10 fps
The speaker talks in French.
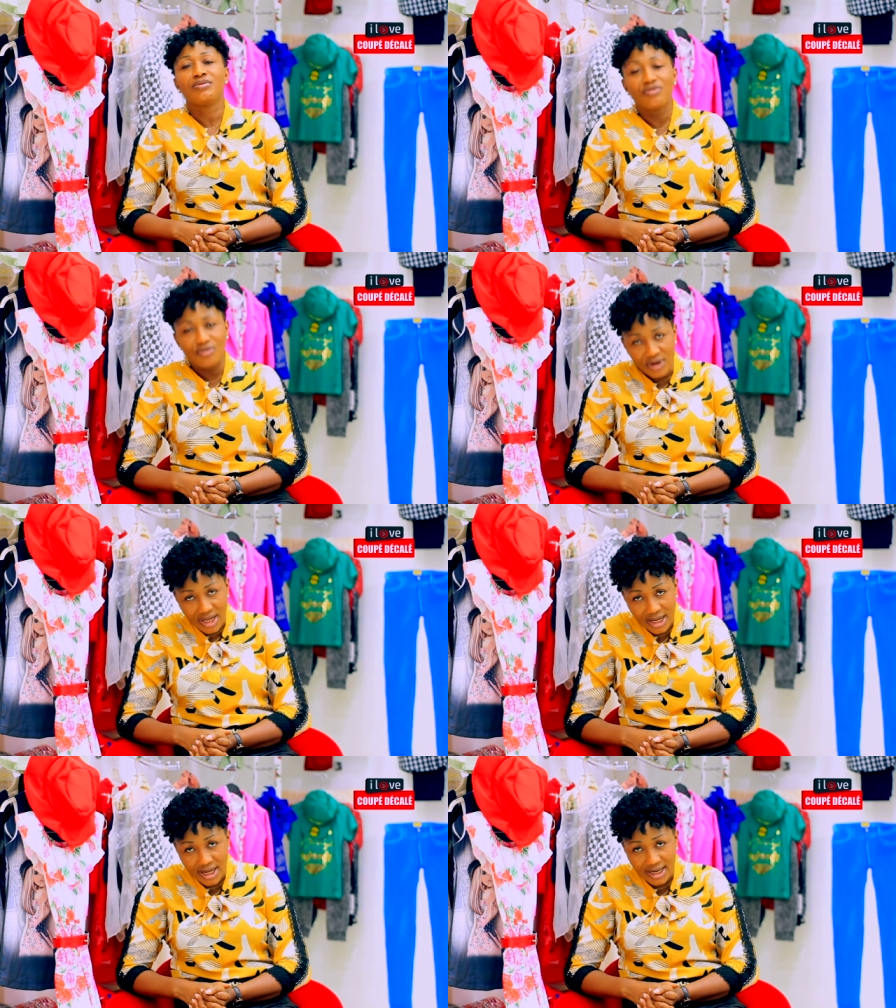
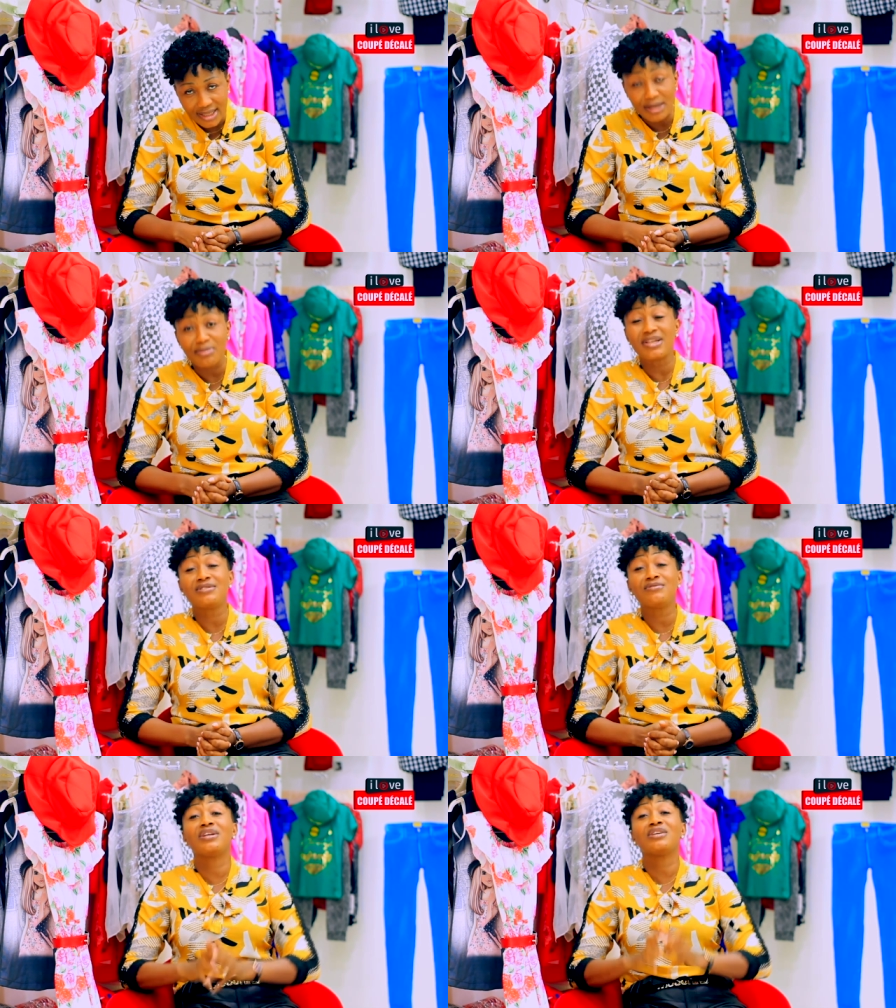Voilà. D'après
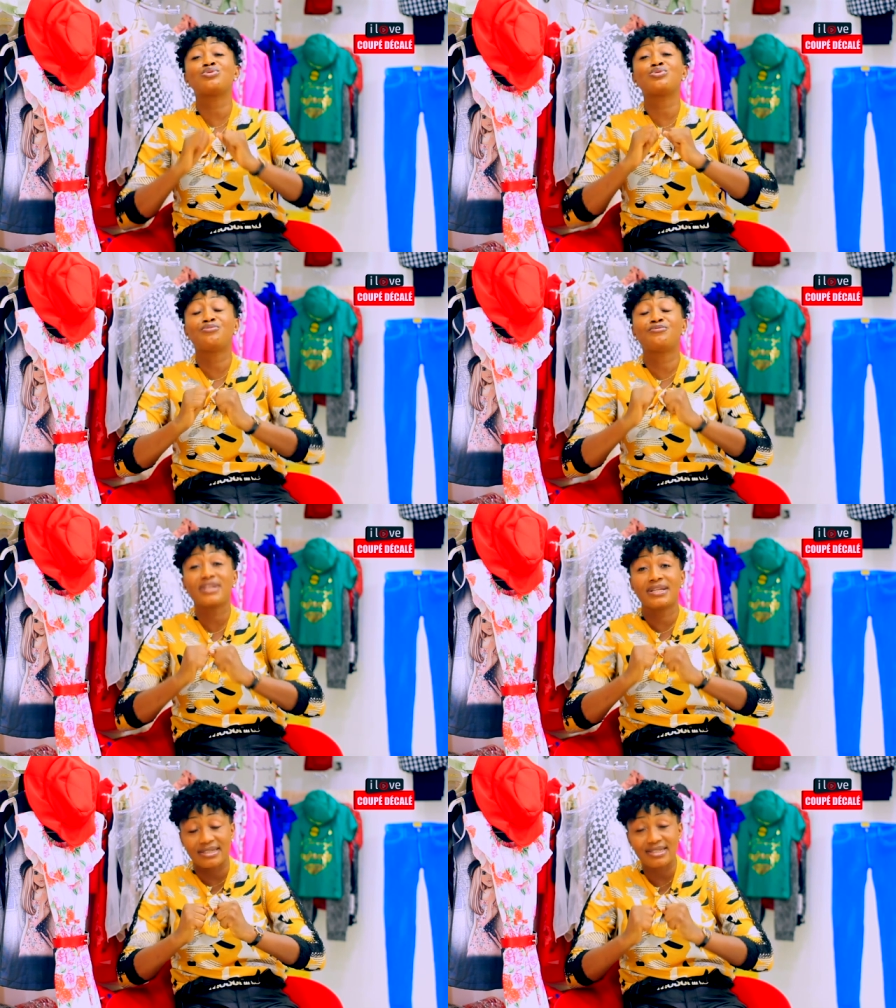les Ivoiriens,
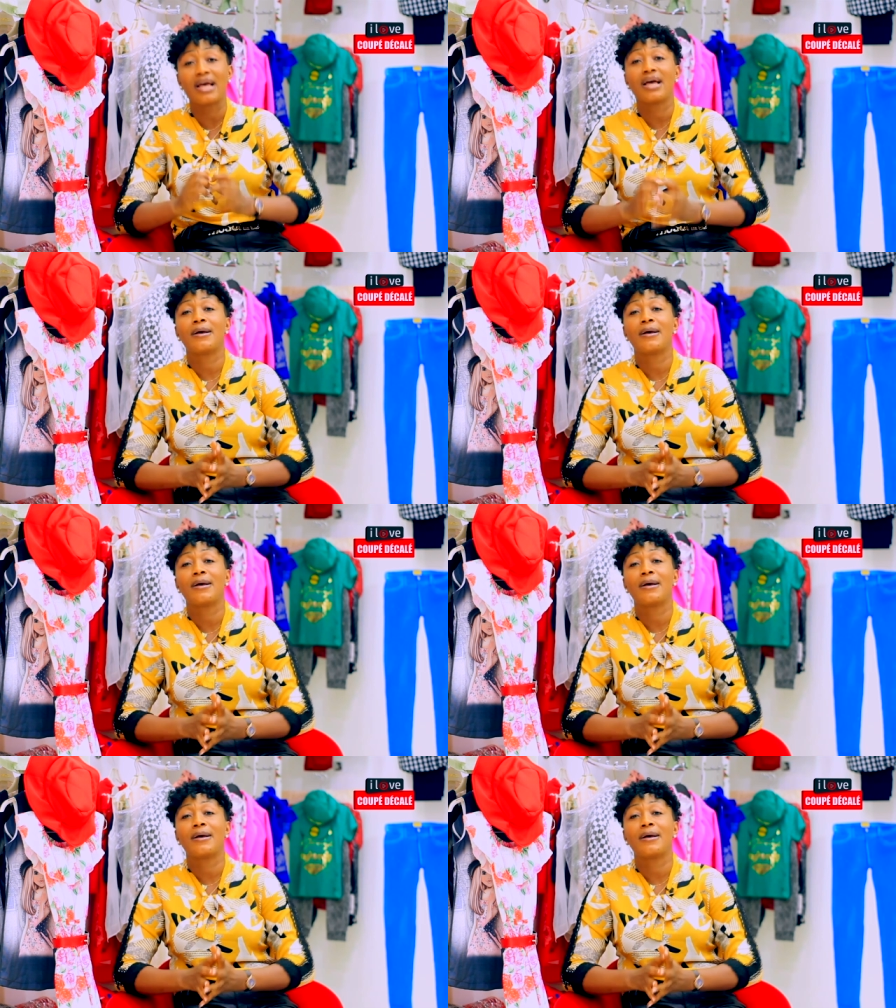souffrez de ça.